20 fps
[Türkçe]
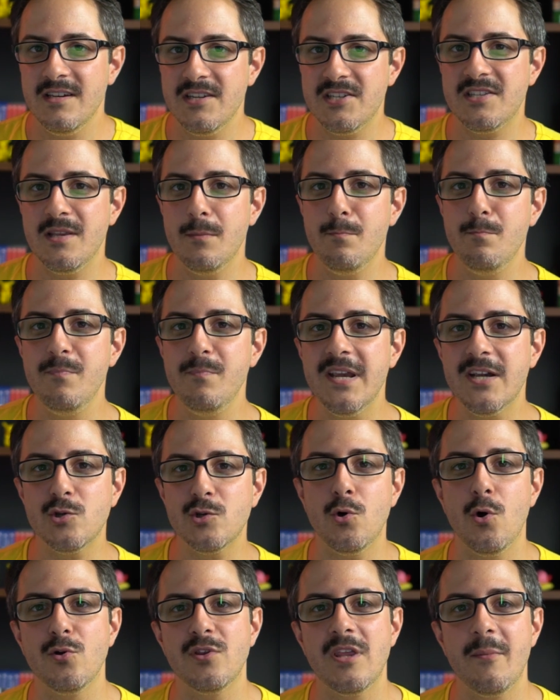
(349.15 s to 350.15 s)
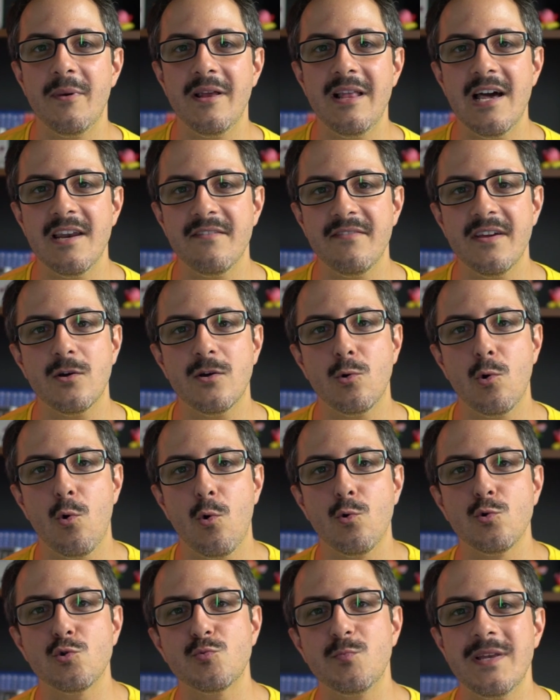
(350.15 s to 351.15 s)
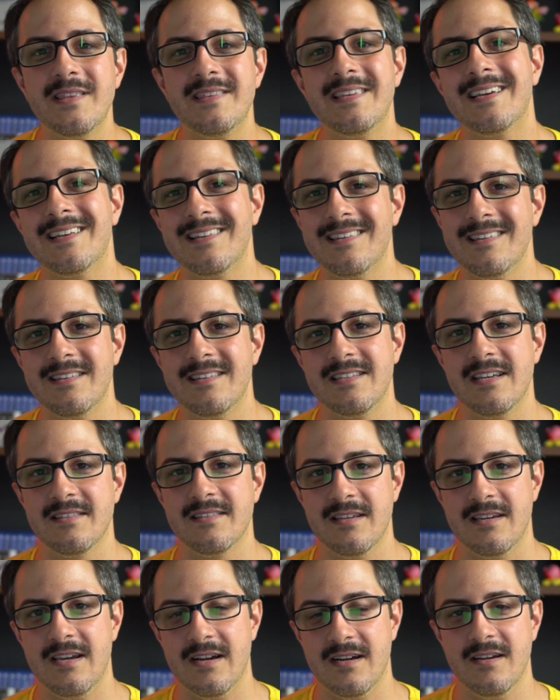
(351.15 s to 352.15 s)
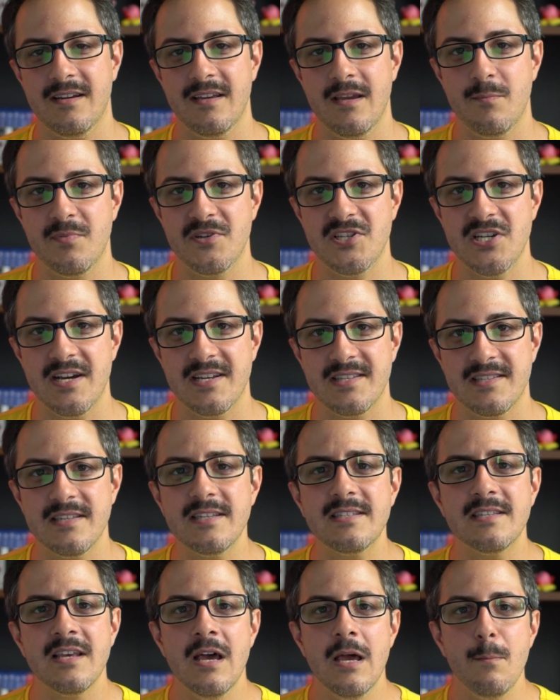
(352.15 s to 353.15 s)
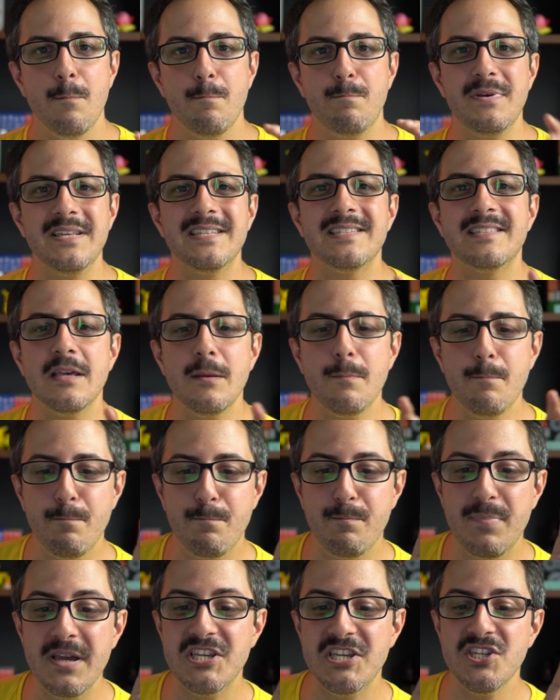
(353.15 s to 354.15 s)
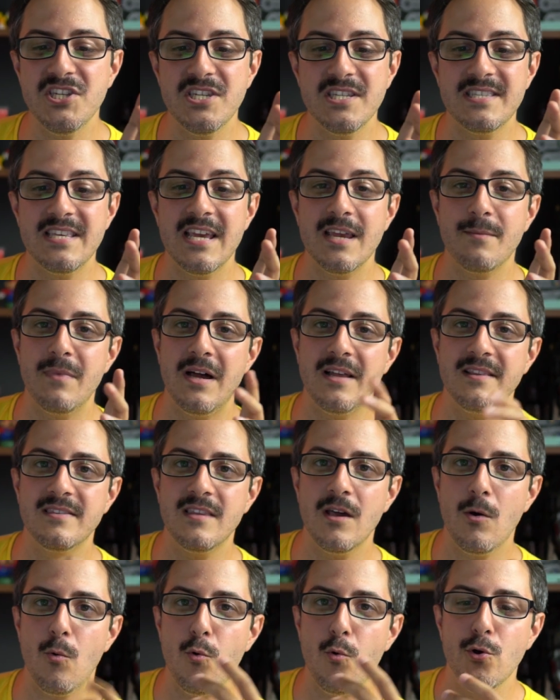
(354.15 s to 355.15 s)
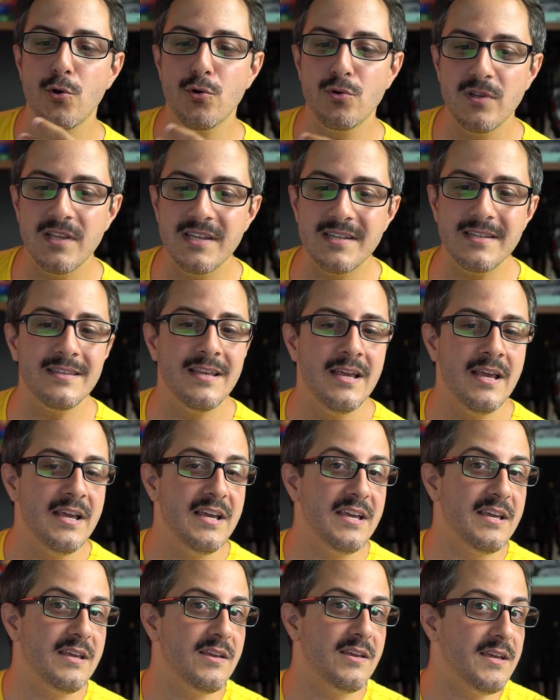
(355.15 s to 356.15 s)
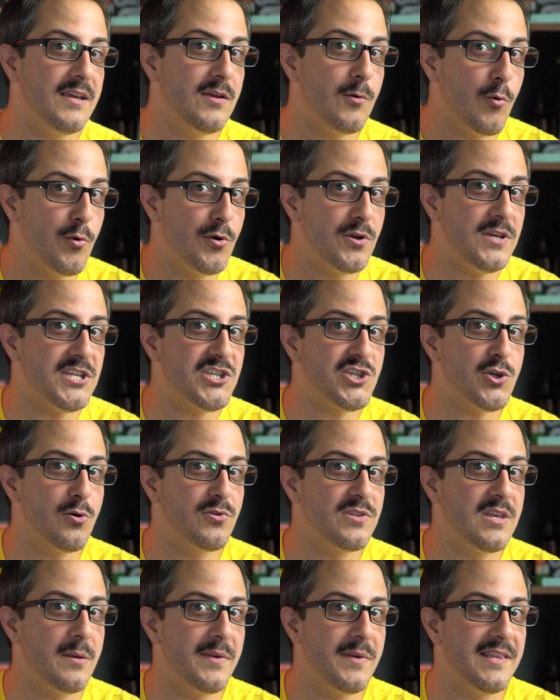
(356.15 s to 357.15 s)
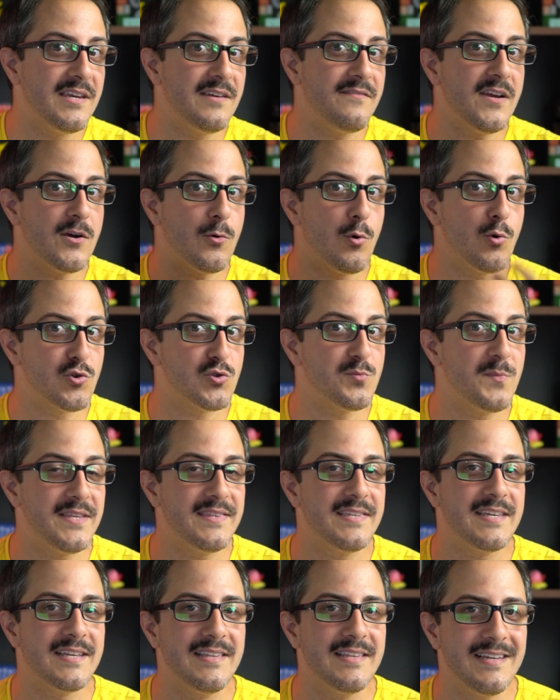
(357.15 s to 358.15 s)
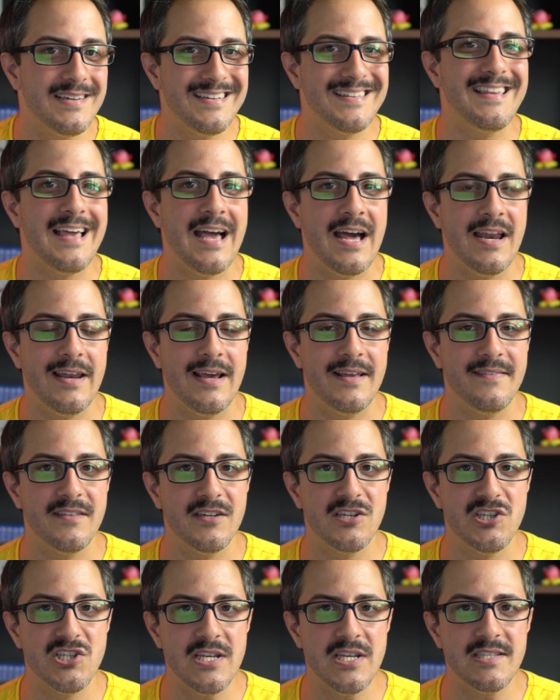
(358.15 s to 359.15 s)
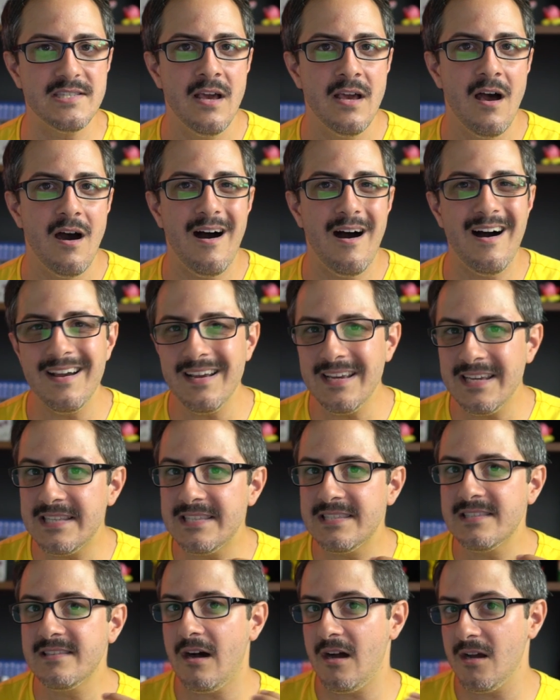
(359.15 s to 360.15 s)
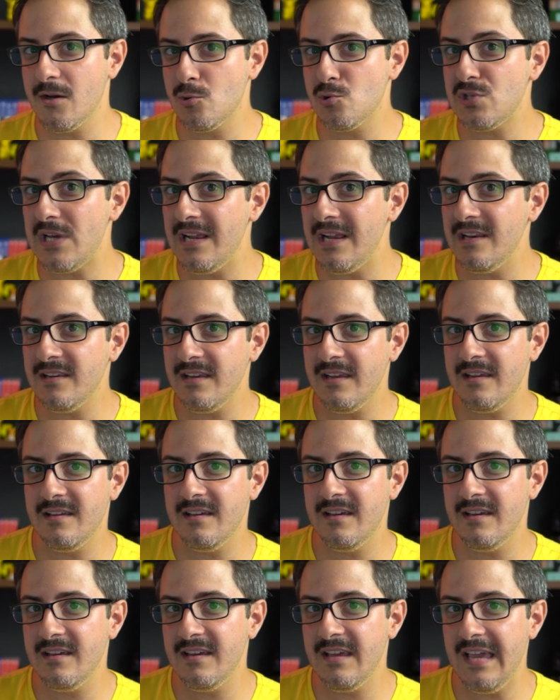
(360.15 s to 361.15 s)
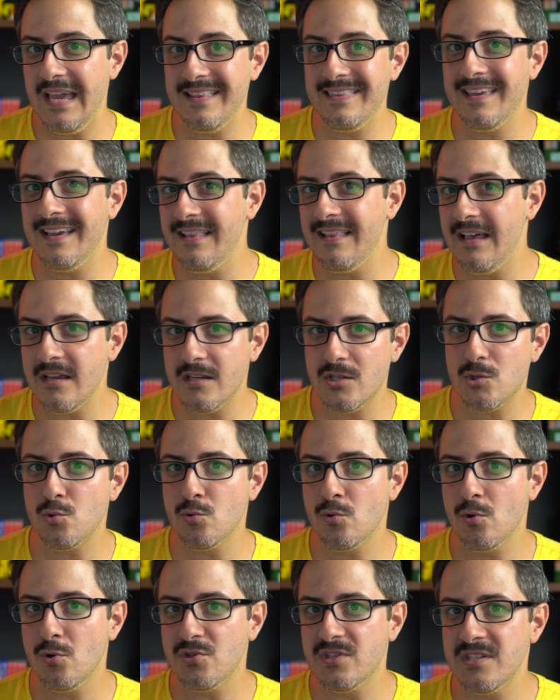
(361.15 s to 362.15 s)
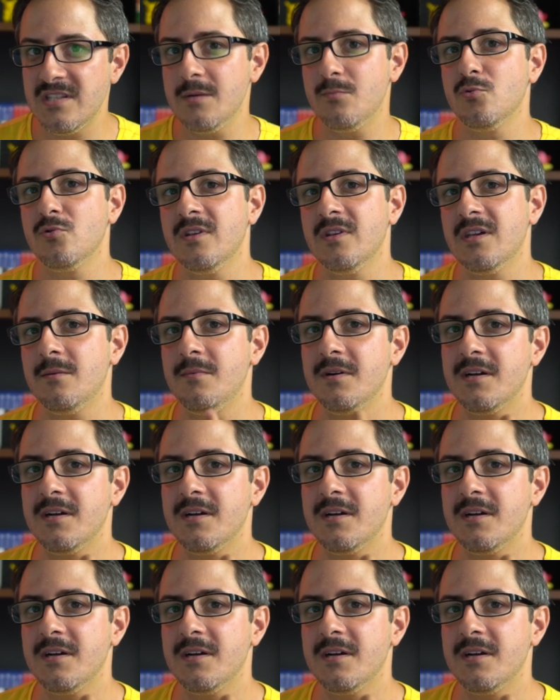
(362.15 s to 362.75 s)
İşte mikro ödemeler ve kozmetik satarak yapacaksınız. Biz de 5. segmentte oyunların oyun içi ödemelerini ve kozmetiklerini değerlendireceğiz. Hangisi daha güzel e, hediyeler sunuyor size bunlara